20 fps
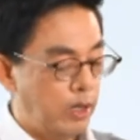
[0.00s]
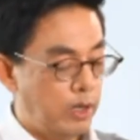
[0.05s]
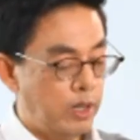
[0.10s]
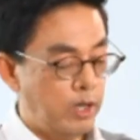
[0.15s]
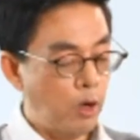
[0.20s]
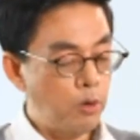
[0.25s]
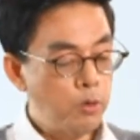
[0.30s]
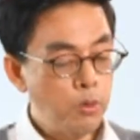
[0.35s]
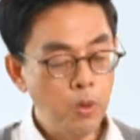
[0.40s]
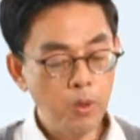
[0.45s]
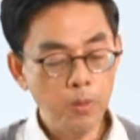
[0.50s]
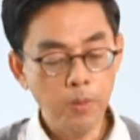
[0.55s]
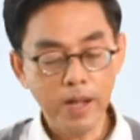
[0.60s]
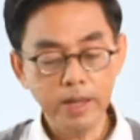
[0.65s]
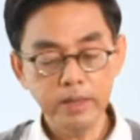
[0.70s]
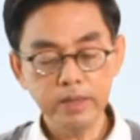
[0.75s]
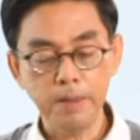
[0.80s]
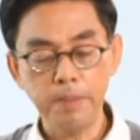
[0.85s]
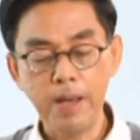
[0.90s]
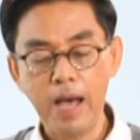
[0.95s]
เราดูว่า
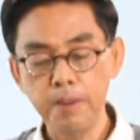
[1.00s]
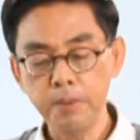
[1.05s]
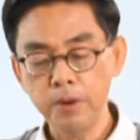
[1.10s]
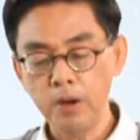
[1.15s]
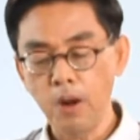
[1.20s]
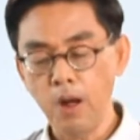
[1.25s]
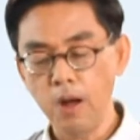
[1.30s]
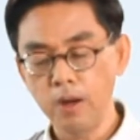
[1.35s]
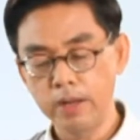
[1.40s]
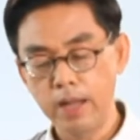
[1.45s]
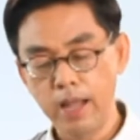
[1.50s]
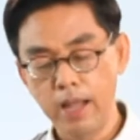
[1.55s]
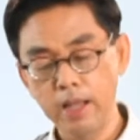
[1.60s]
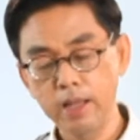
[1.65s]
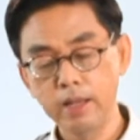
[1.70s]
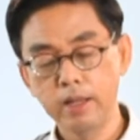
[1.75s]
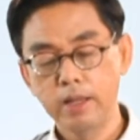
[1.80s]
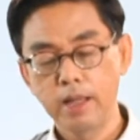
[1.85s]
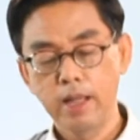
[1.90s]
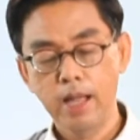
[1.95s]
สภาพคล่องนะ
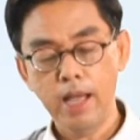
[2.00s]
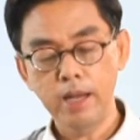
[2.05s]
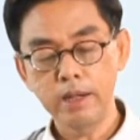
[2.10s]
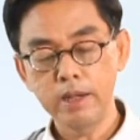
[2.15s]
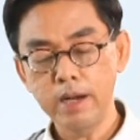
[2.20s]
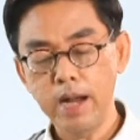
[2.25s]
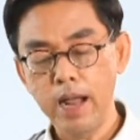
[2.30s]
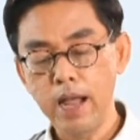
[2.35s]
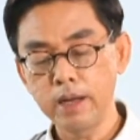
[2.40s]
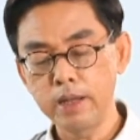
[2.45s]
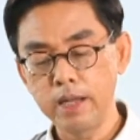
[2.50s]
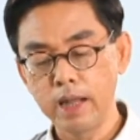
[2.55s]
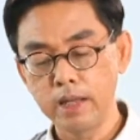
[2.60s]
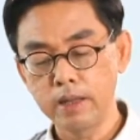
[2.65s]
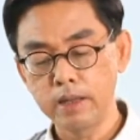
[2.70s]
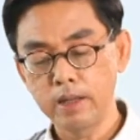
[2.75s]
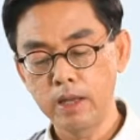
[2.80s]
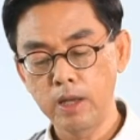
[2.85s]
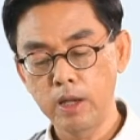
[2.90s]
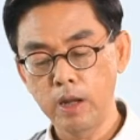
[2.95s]
อันแรกเนี่ย
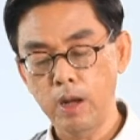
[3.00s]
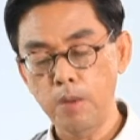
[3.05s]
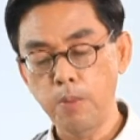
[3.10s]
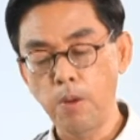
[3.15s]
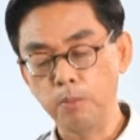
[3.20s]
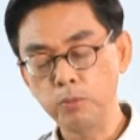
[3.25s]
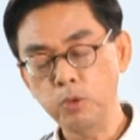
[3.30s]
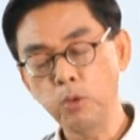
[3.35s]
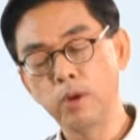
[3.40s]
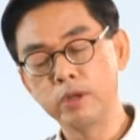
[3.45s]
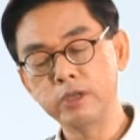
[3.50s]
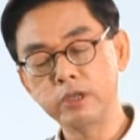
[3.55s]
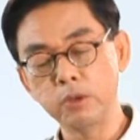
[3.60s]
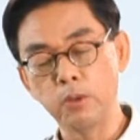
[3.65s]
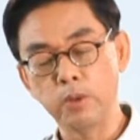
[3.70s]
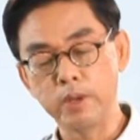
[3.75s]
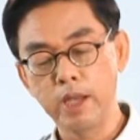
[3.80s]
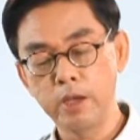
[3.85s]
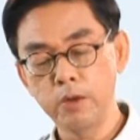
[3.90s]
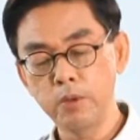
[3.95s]
ผมทวน
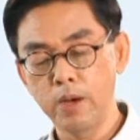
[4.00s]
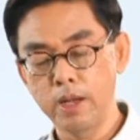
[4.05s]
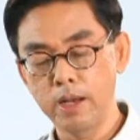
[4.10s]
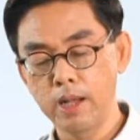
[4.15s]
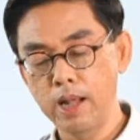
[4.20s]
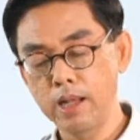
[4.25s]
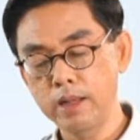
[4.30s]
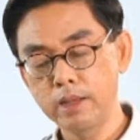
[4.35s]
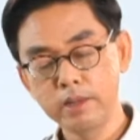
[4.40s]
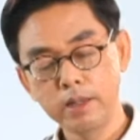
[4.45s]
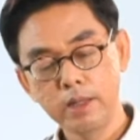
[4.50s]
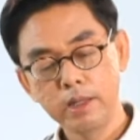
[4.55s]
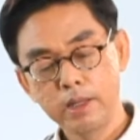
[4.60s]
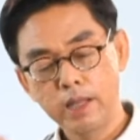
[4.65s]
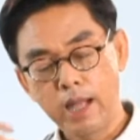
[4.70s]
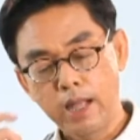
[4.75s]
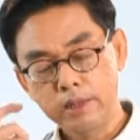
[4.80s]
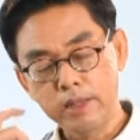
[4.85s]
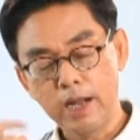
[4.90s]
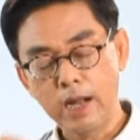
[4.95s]
สูตรให้ด้วยนะ
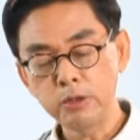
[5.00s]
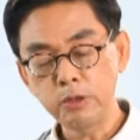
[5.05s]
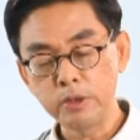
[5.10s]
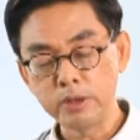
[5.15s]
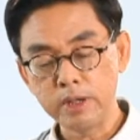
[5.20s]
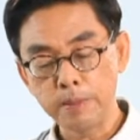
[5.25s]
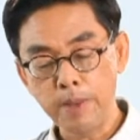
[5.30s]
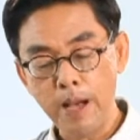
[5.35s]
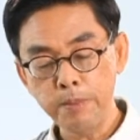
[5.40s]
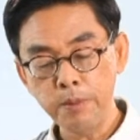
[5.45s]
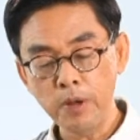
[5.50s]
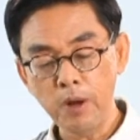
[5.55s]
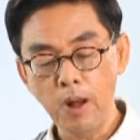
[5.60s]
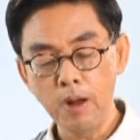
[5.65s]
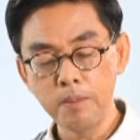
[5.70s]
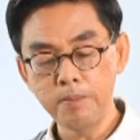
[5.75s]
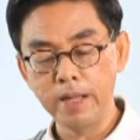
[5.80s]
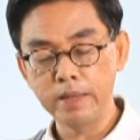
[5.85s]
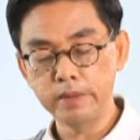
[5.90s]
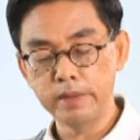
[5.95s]
อัตราส่วนสภาพคล่อ
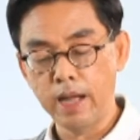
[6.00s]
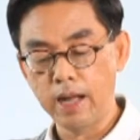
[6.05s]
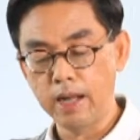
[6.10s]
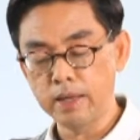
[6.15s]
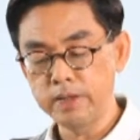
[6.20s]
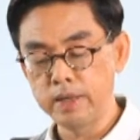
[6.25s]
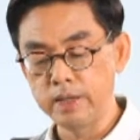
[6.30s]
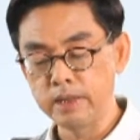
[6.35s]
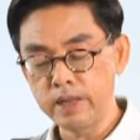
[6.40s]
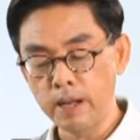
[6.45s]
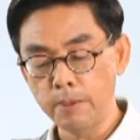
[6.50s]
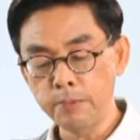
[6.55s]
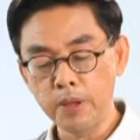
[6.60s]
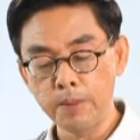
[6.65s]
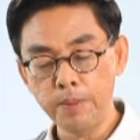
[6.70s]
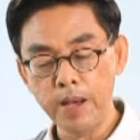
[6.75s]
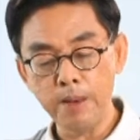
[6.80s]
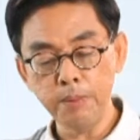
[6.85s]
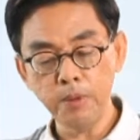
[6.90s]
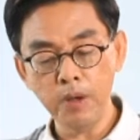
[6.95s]
งมาจากสินทรัพย์ส
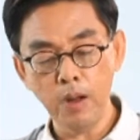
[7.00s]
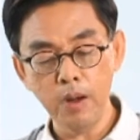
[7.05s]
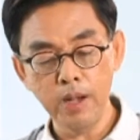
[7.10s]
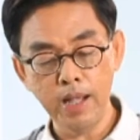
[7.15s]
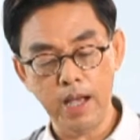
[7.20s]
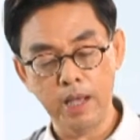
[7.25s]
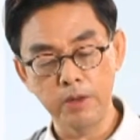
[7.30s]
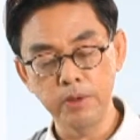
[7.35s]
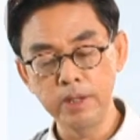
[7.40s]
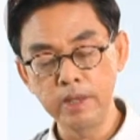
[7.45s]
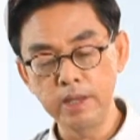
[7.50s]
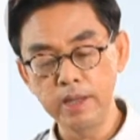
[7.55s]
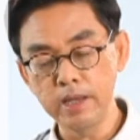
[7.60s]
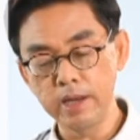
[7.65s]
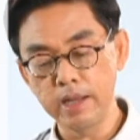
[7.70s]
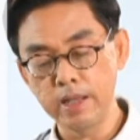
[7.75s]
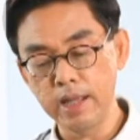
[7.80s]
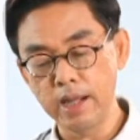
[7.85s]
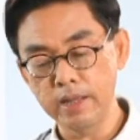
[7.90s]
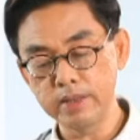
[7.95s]
ภาพคล่องหารด้วยหนี้
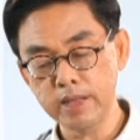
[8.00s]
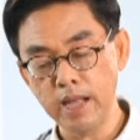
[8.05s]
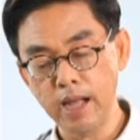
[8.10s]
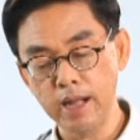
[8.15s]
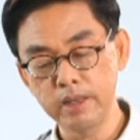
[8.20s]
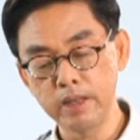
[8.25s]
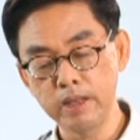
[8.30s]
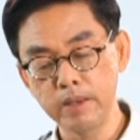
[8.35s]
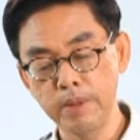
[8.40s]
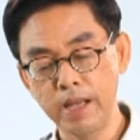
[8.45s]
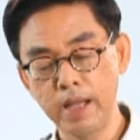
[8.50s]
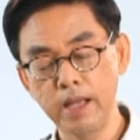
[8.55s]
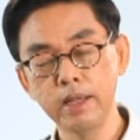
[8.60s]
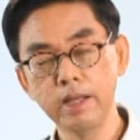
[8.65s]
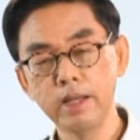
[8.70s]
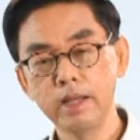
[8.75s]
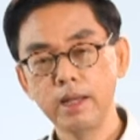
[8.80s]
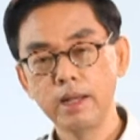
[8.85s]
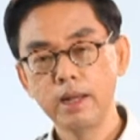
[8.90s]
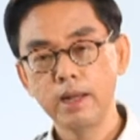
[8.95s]
ระยะสั้นใช่ไหม
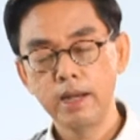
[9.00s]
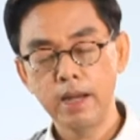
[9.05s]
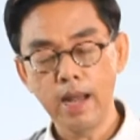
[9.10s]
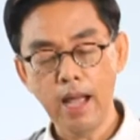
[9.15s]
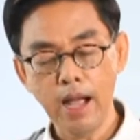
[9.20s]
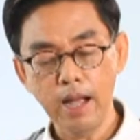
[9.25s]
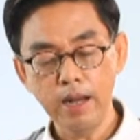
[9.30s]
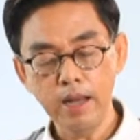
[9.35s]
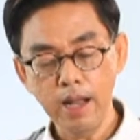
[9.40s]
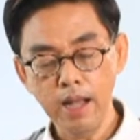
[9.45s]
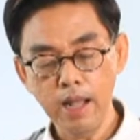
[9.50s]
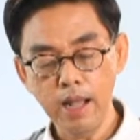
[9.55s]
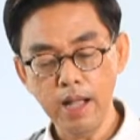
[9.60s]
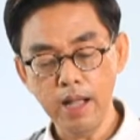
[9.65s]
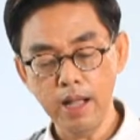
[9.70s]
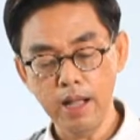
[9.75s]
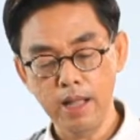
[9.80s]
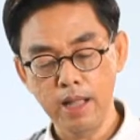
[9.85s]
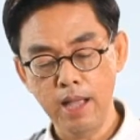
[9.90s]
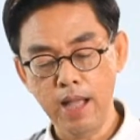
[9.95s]

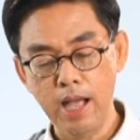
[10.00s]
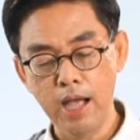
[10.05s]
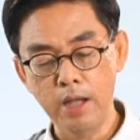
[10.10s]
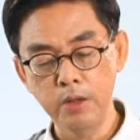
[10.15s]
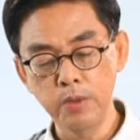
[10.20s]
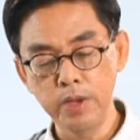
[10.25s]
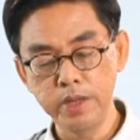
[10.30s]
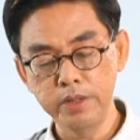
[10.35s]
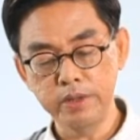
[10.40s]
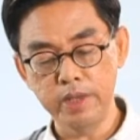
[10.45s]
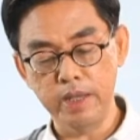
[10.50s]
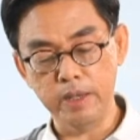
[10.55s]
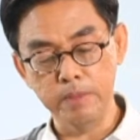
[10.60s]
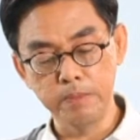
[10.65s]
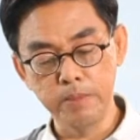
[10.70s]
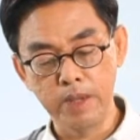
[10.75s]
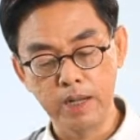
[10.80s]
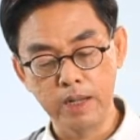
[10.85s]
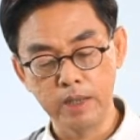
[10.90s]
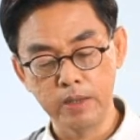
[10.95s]
1,500,000หารด้วย
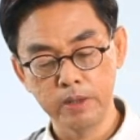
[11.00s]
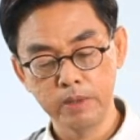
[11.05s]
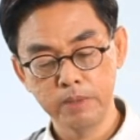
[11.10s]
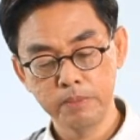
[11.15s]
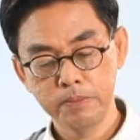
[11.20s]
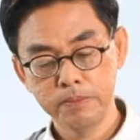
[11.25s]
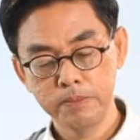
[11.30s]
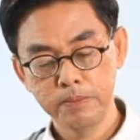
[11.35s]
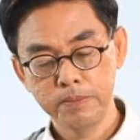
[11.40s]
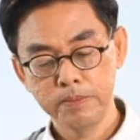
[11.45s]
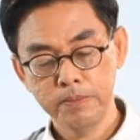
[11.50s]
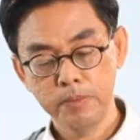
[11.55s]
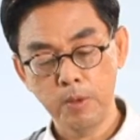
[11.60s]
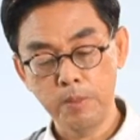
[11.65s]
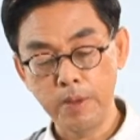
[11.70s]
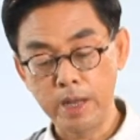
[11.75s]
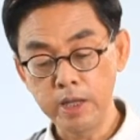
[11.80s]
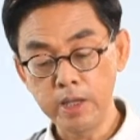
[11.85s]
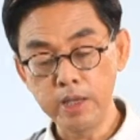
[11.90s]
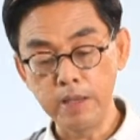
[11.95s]
70,000ถู
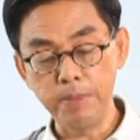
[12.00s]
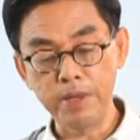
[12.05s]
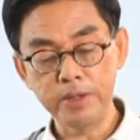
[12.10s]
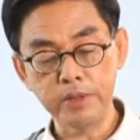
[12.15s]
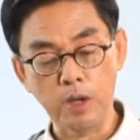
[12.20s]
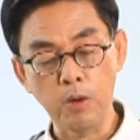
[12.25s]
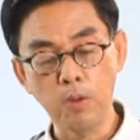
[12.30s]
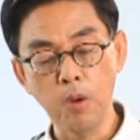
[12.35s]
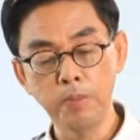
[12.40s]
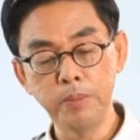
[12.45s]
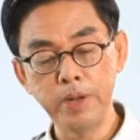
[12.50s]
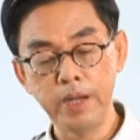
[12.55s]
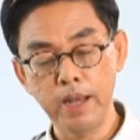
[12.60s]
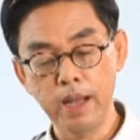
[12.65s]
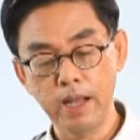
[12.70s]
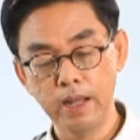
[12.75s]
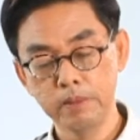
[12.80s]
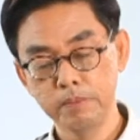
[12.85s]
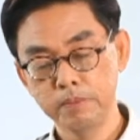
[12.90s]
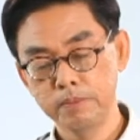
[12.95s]
กไหมนี่หยิบมาจากงบเลย
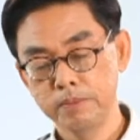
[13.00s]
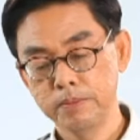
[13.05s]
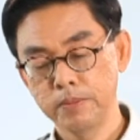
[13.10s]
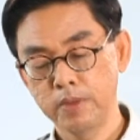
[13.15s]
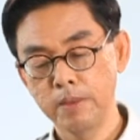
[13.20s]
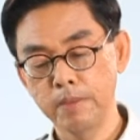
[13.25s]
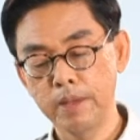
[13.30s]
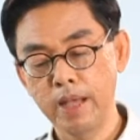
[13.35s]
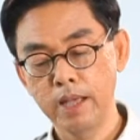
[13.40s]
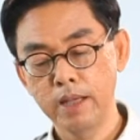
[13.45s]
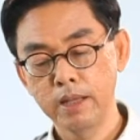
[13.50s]
นะใช่ไหม